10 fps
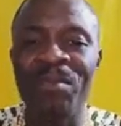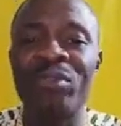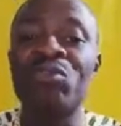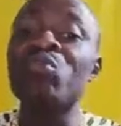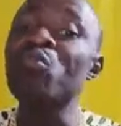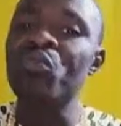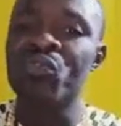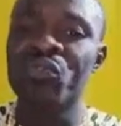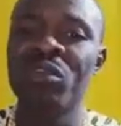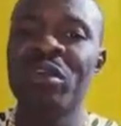Mais tout,
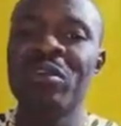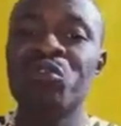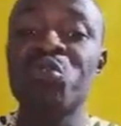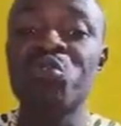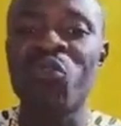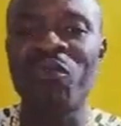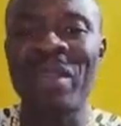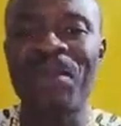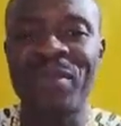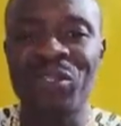sauf
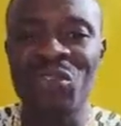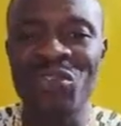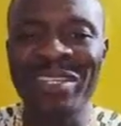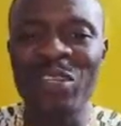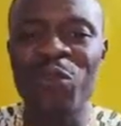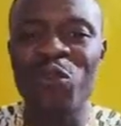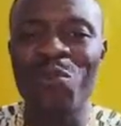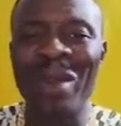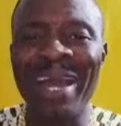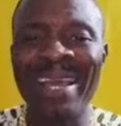la personne qui ne veut
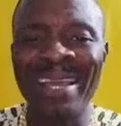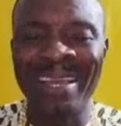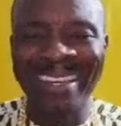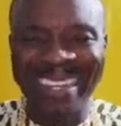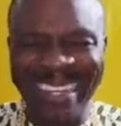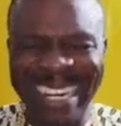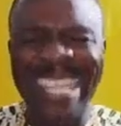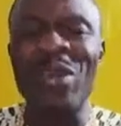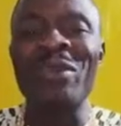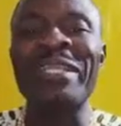pas
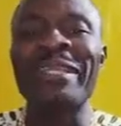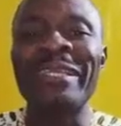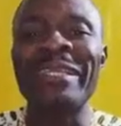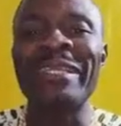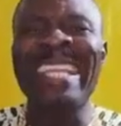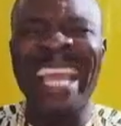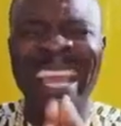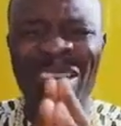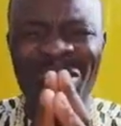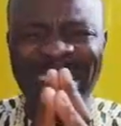reconnaître qu'il
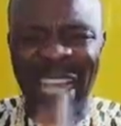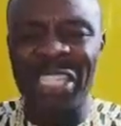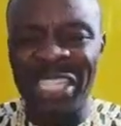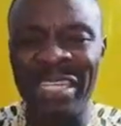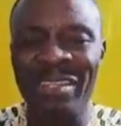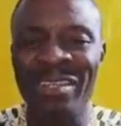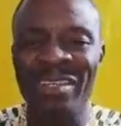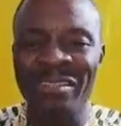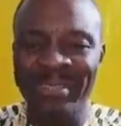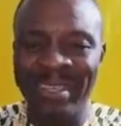est un âgé,
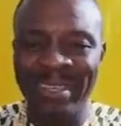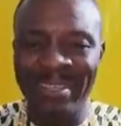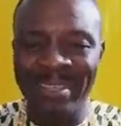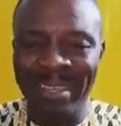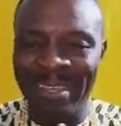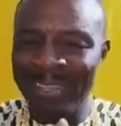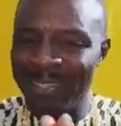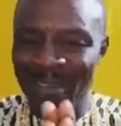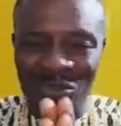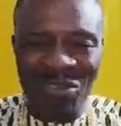
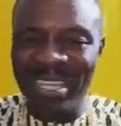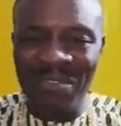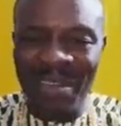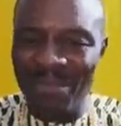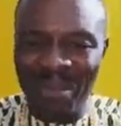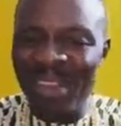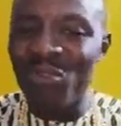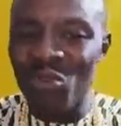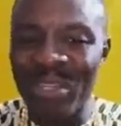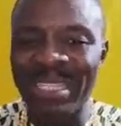c'est lui qui va mal
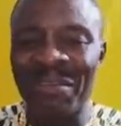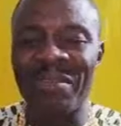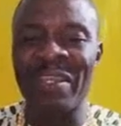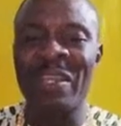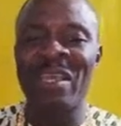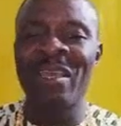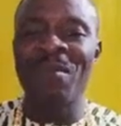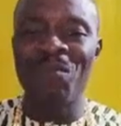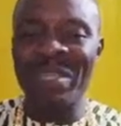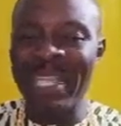tourner sa vie.
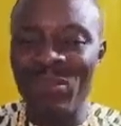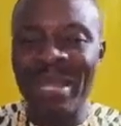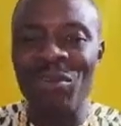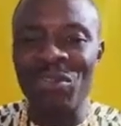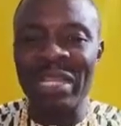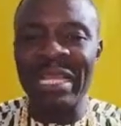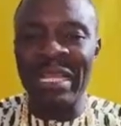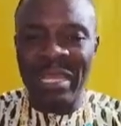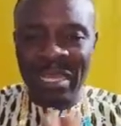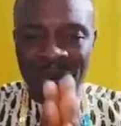Mais dans le cas contraire,
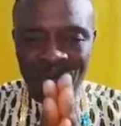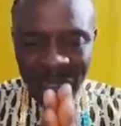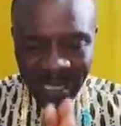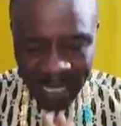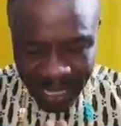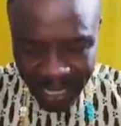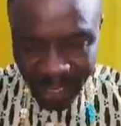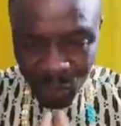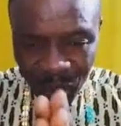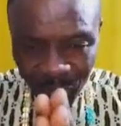mes
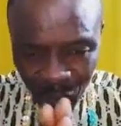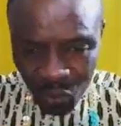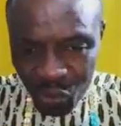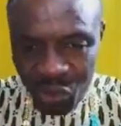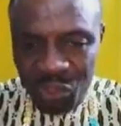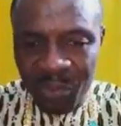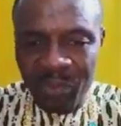inclinations à vous tous.